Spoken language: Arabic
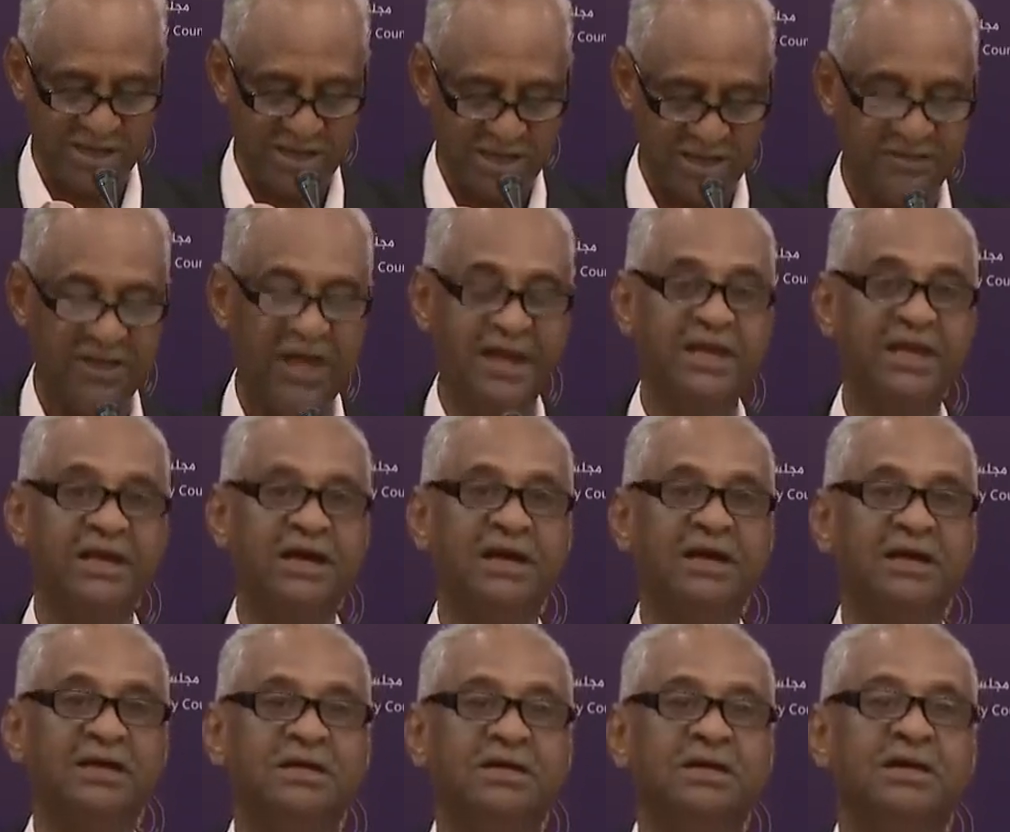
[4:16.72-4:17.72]

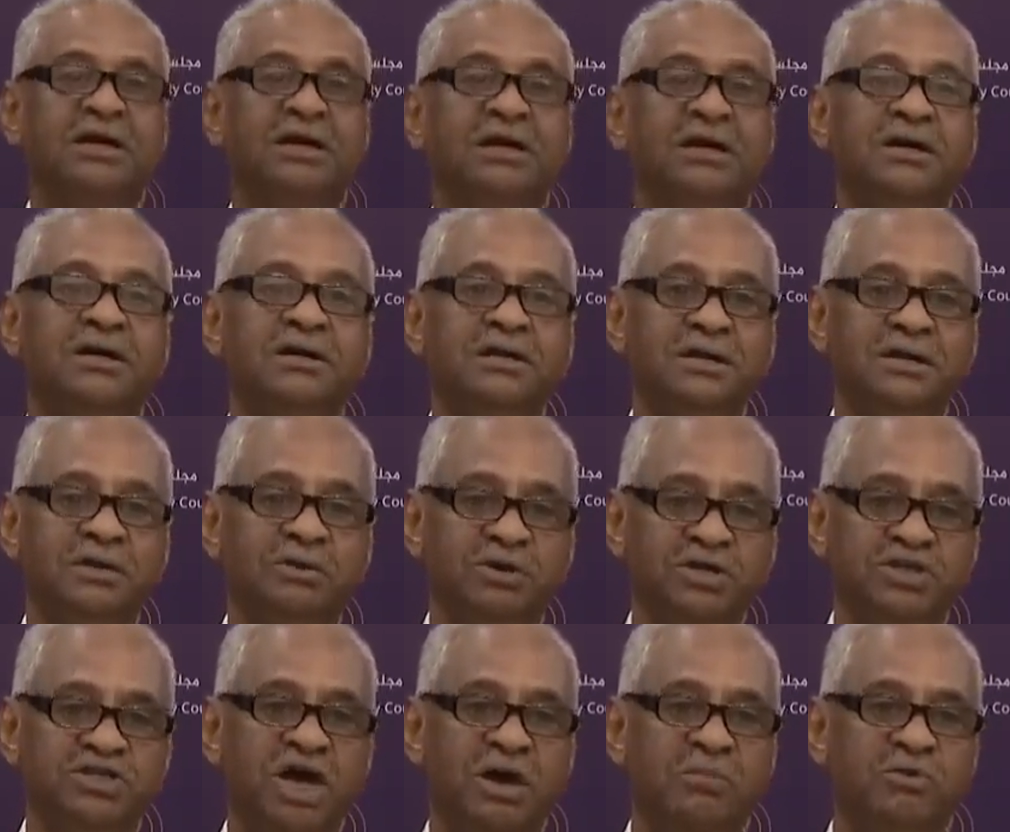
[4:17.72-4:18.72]
كذلك آه،
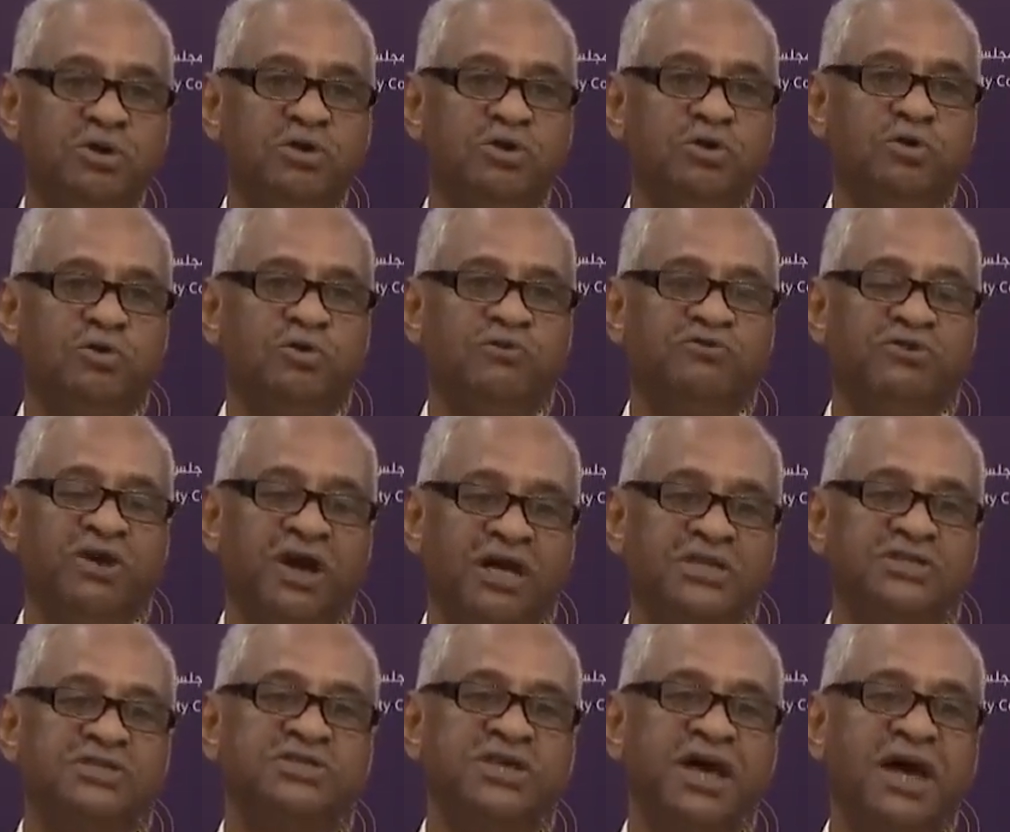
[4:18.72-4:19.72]
وجه بأنه يكون في
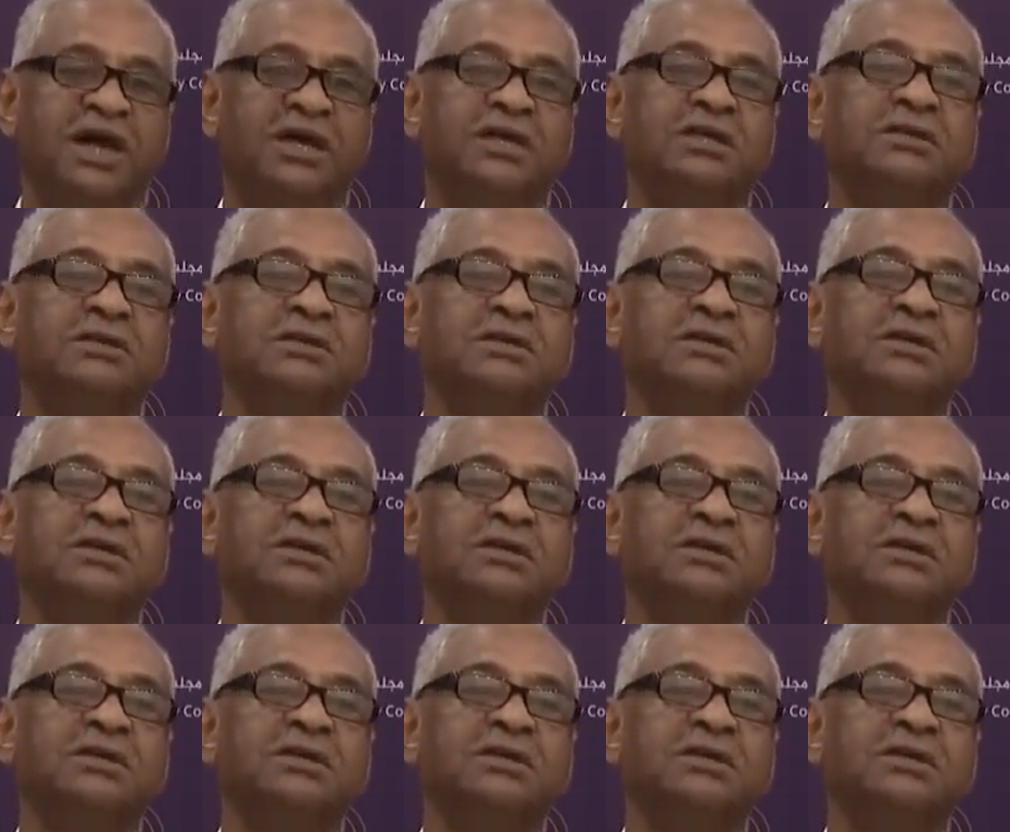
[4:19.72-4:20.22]
خط ساخن